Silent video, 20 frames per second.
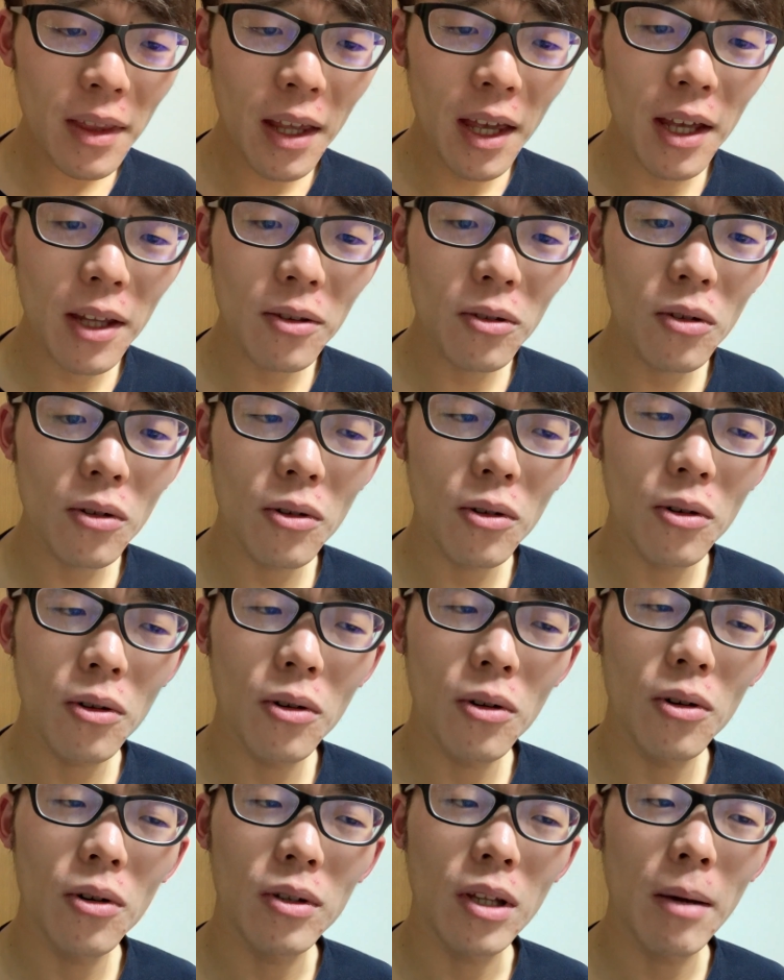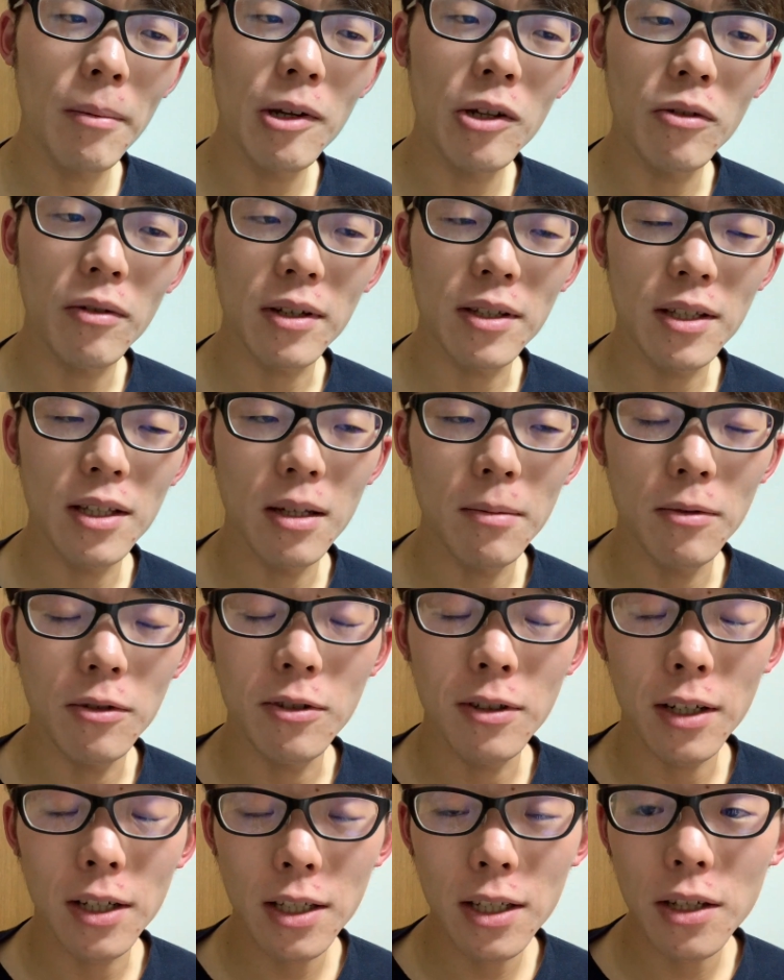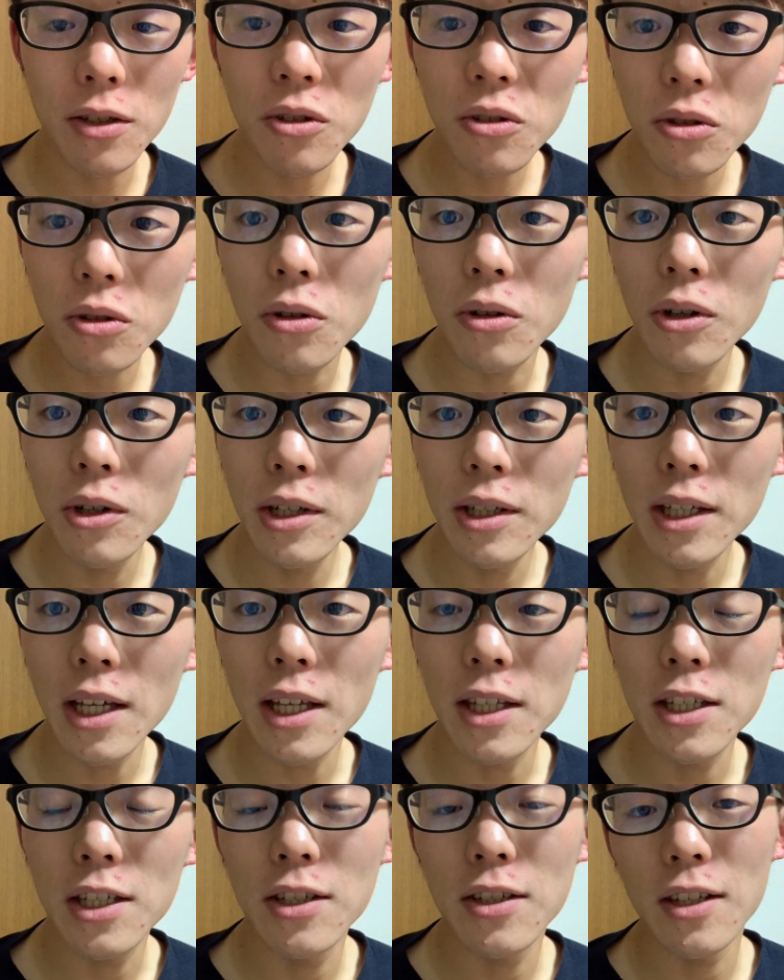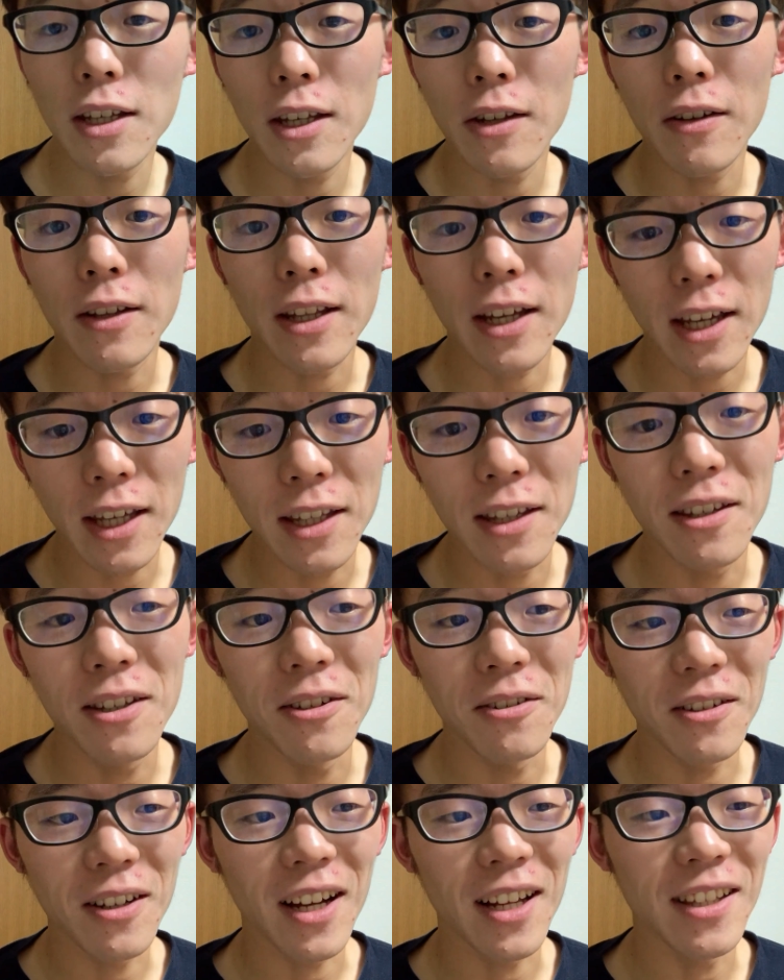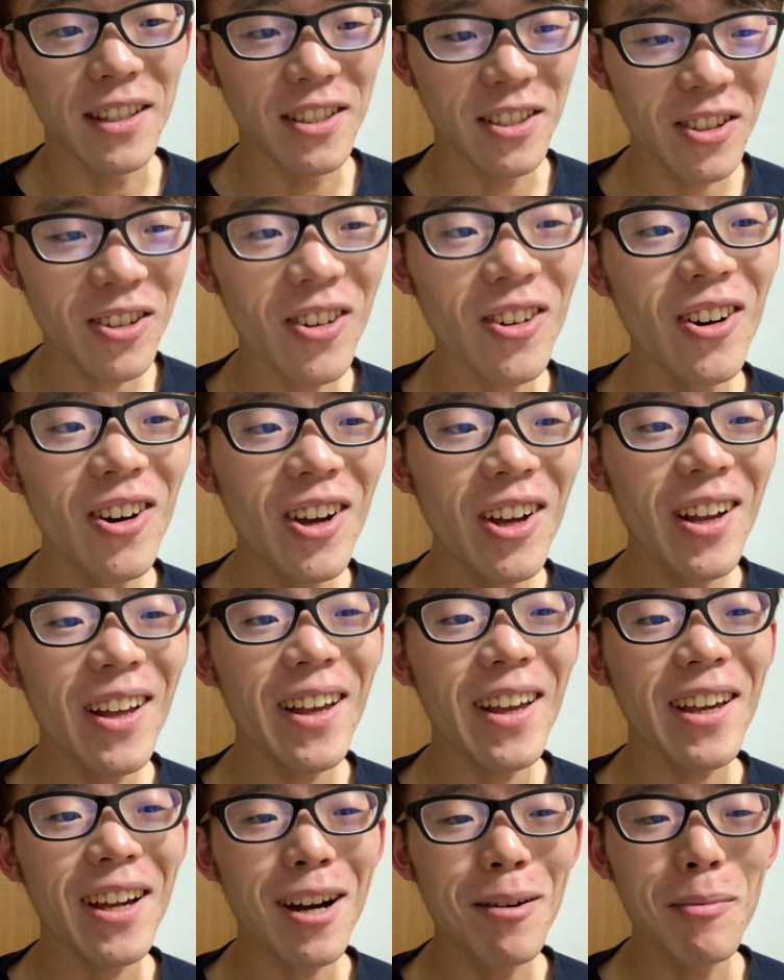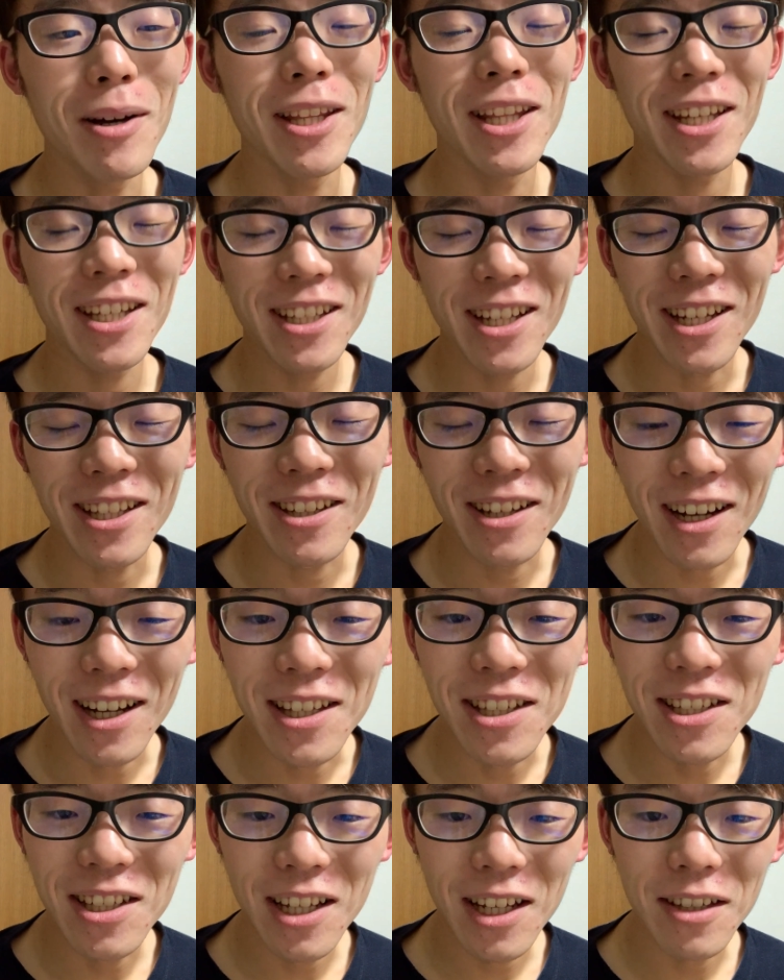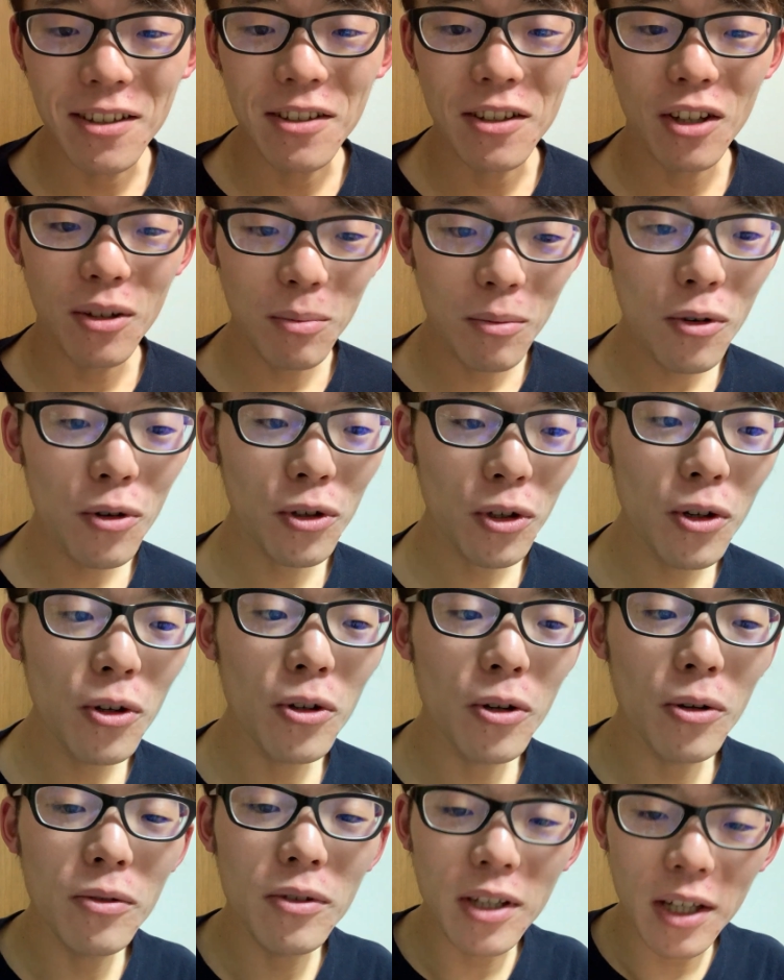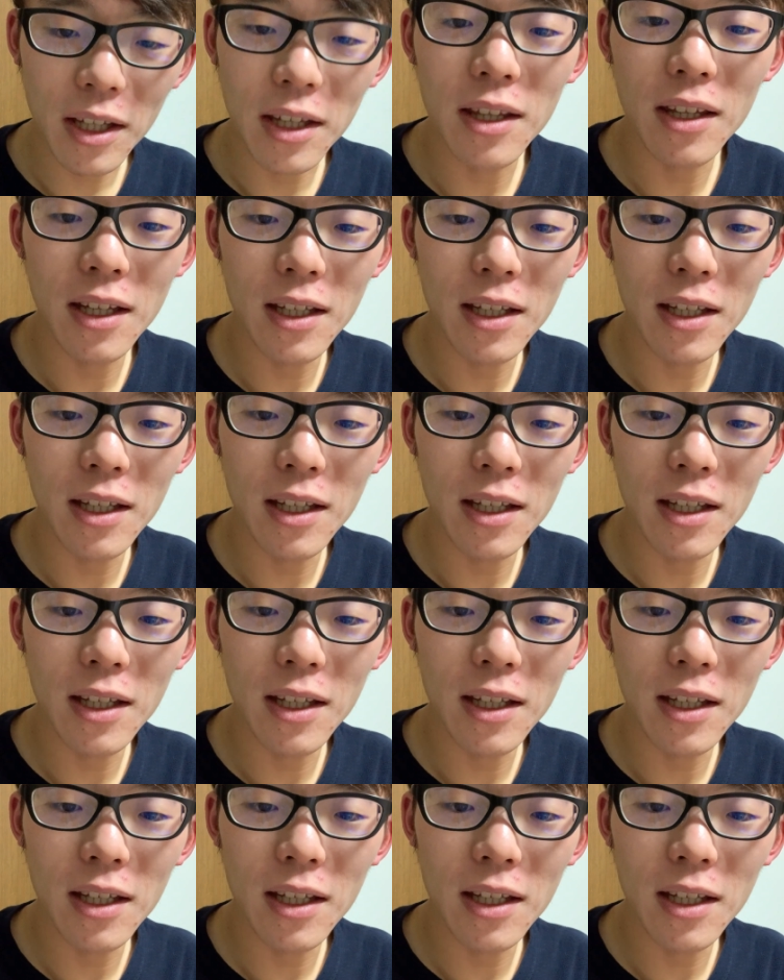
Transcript: えっと、食べるのが好きな僕からしたらちょっと現実的ではないっていう感じの、え我慢できないって感じなんですけども、今日読んで